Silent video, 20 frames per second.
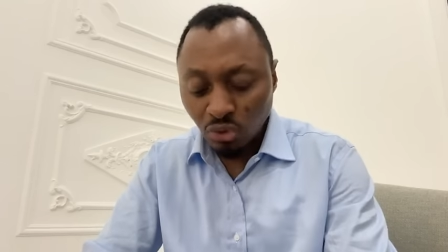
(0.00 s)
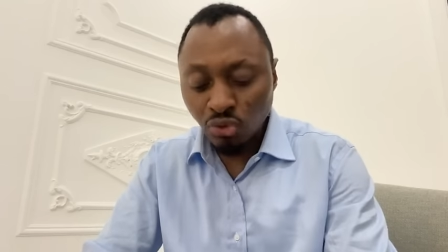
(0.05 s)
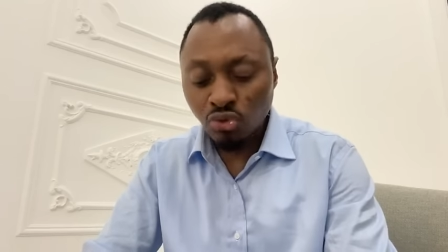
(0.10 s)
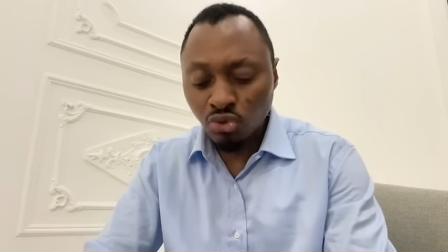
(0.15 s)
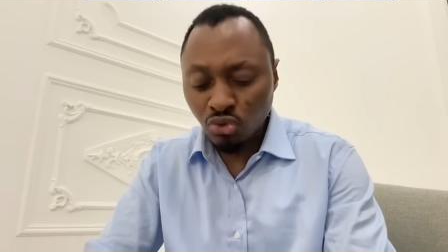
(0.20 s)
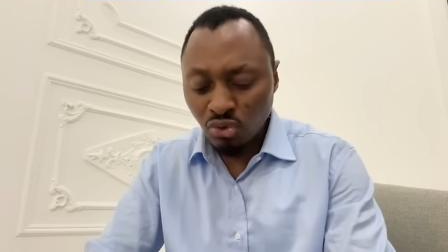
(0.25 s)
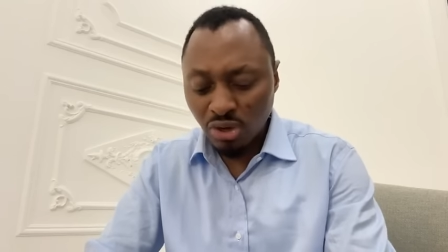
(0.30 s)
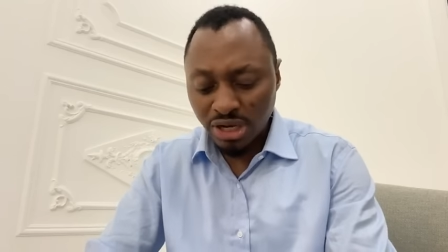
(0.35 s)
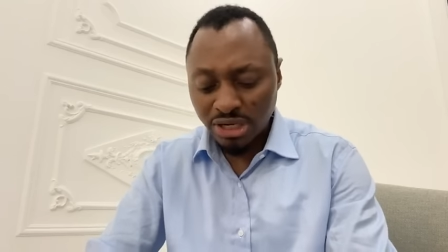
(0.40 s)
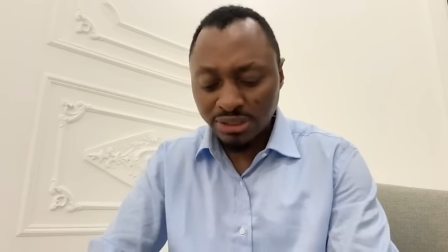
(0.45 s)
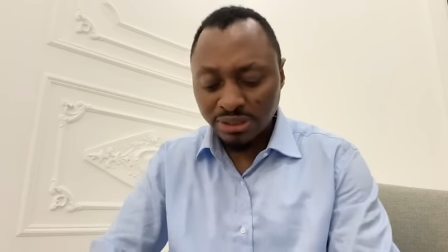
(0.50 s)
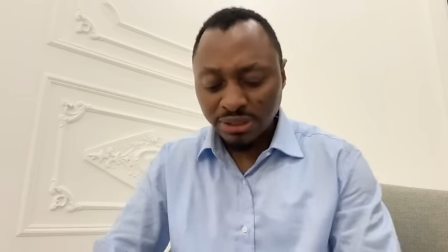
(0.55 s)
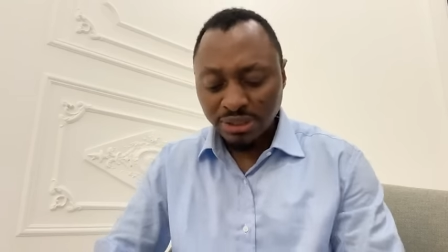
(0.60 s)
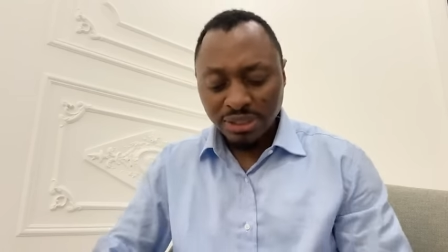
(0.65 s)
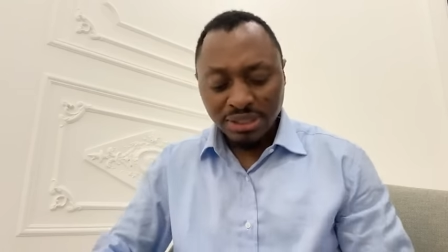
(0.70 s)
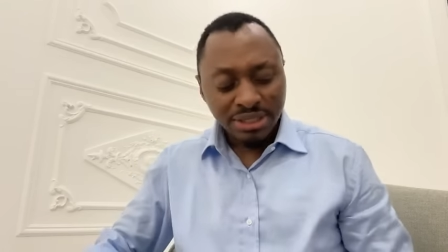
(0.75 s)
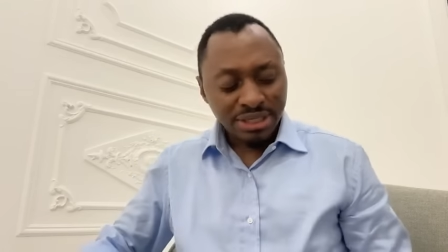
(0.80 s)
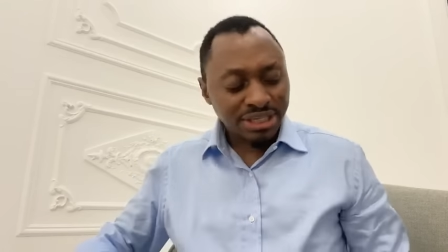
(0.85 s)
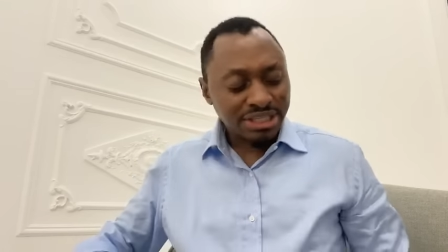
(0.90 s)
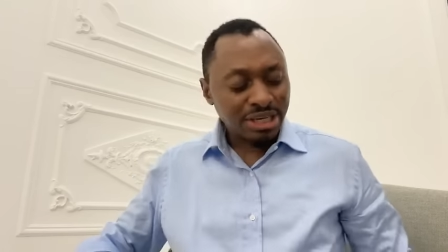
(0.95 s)
On croit
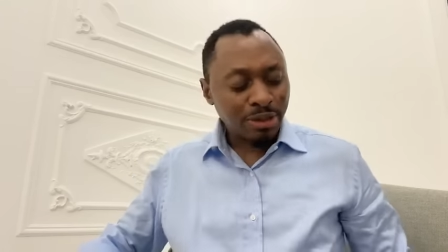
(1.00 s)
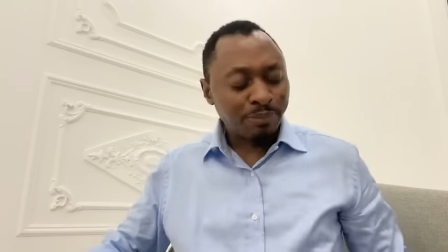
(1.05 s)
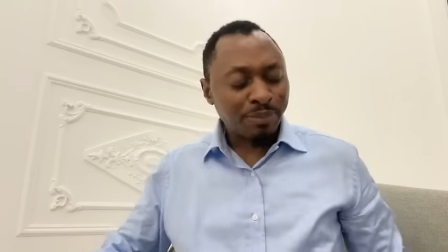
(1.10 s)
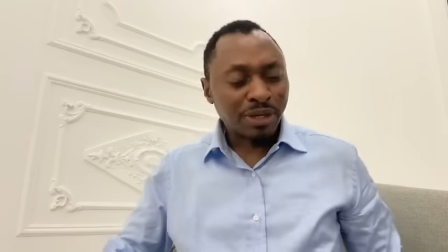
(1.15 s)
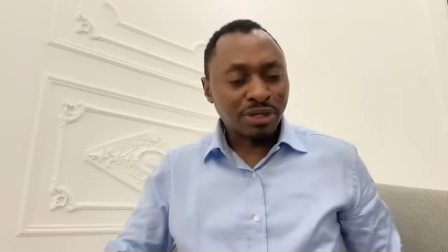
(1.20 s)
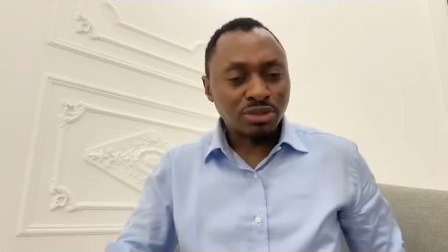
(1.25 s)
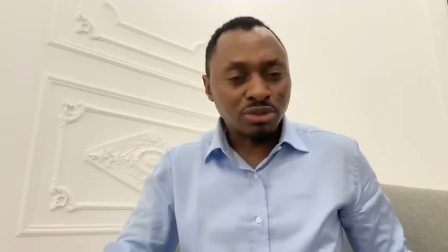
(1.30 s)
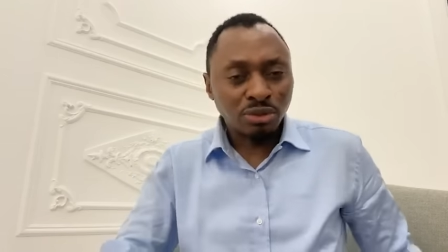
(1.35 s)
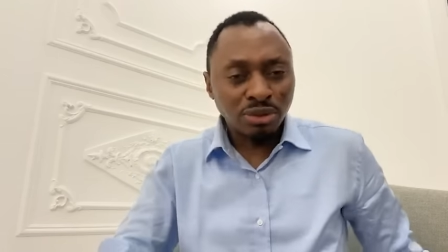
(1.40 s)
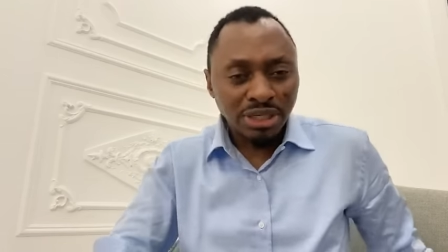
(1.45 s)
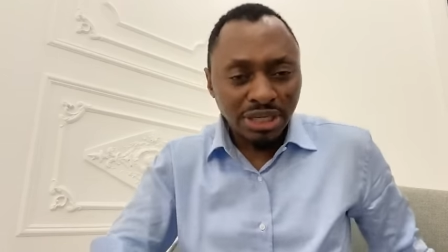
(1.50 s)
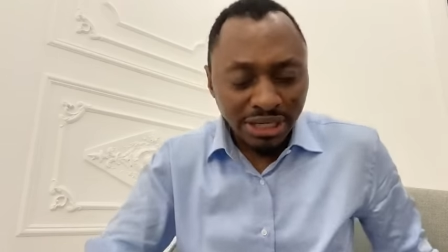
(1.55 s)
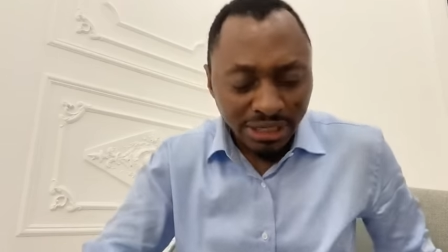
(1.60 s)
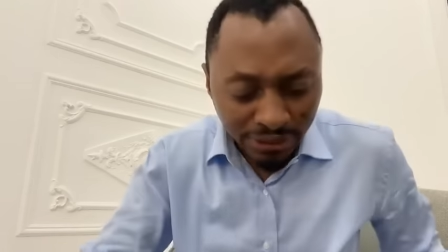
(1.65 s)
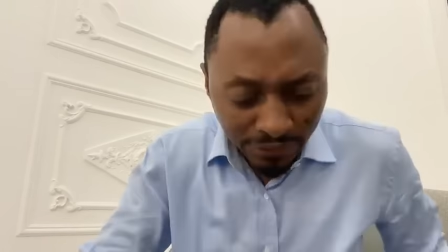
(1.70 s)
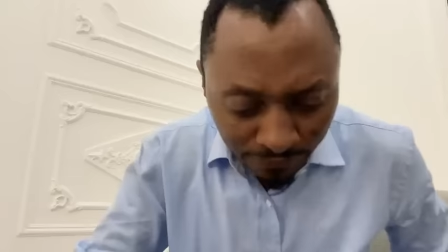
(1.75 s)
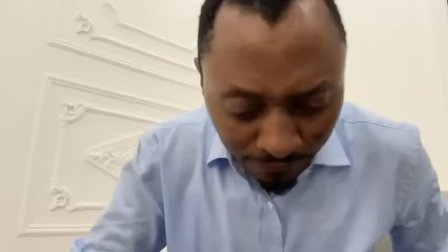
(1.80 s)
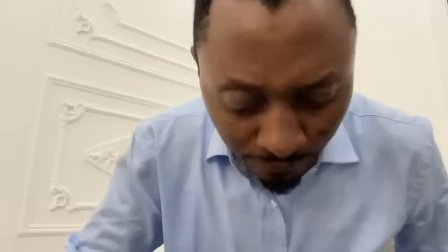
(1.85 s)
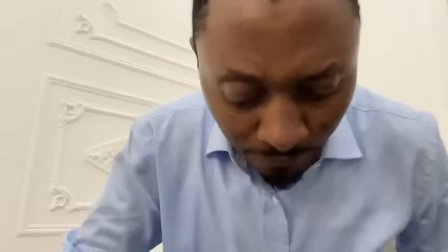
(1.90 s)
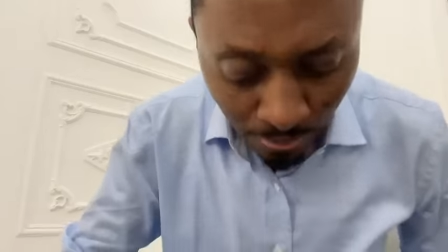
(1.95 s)
que ces
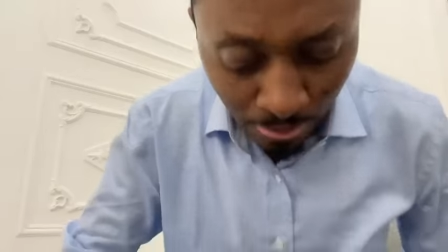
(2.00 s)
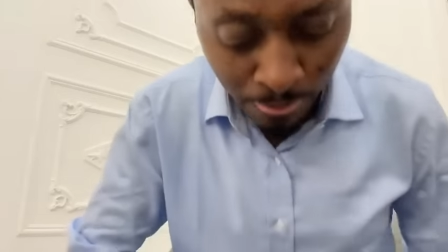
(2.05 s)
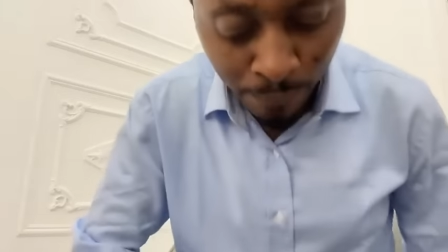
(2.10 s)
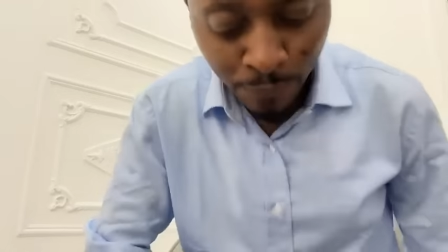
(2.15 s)
personnes-là,